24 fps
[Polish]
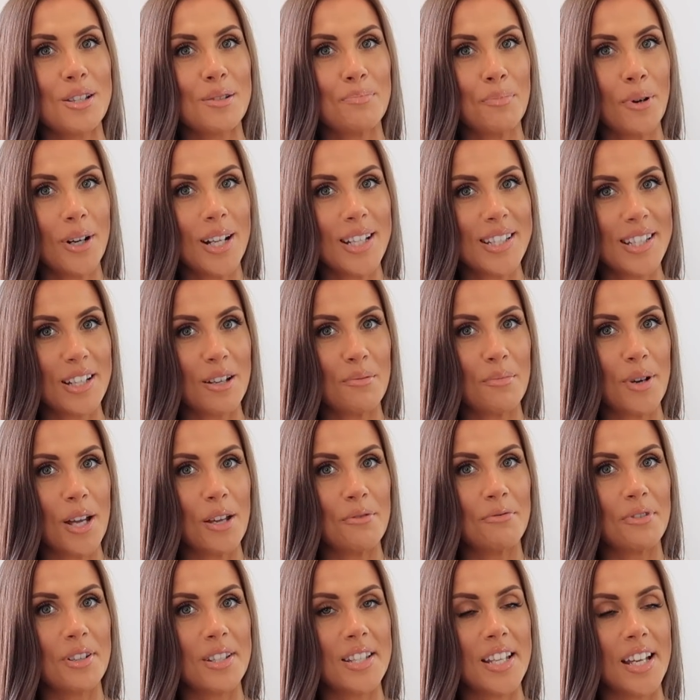polecenia
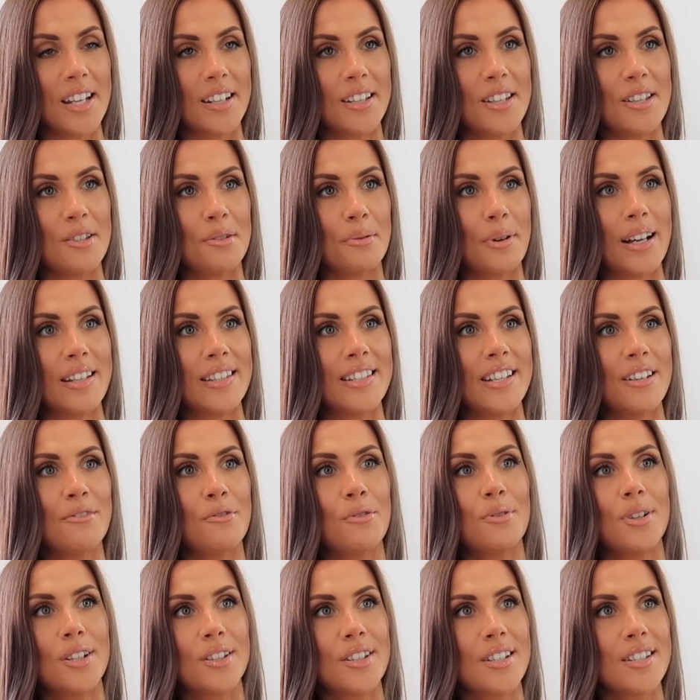mojej fryzjerki, słuchajcie,
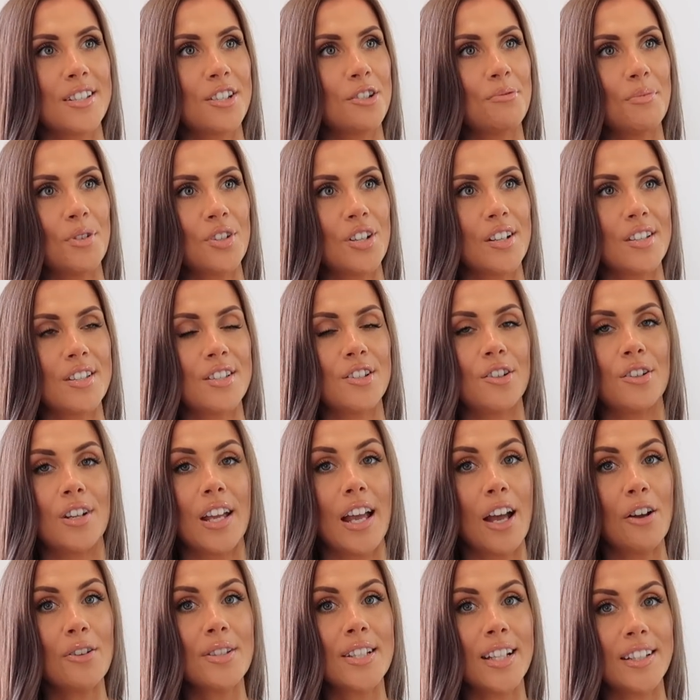w ogóle to jest śmieszna
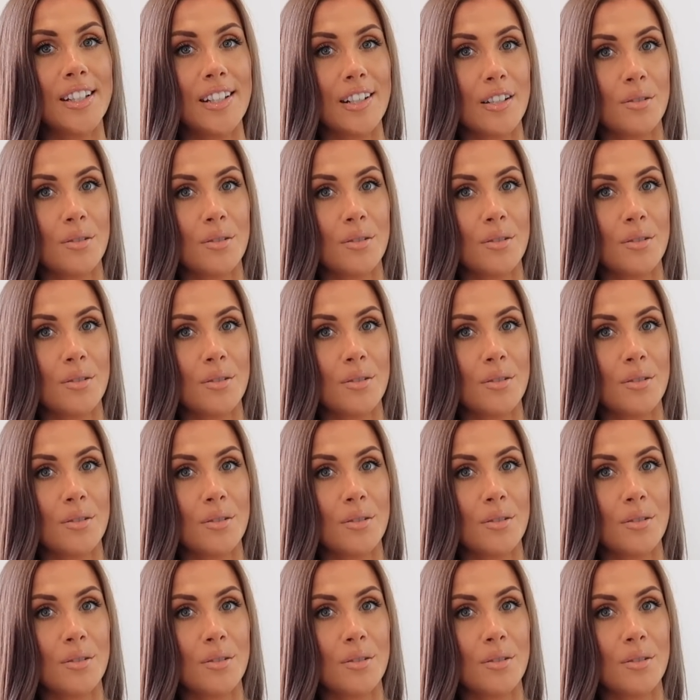historia, ja ostatni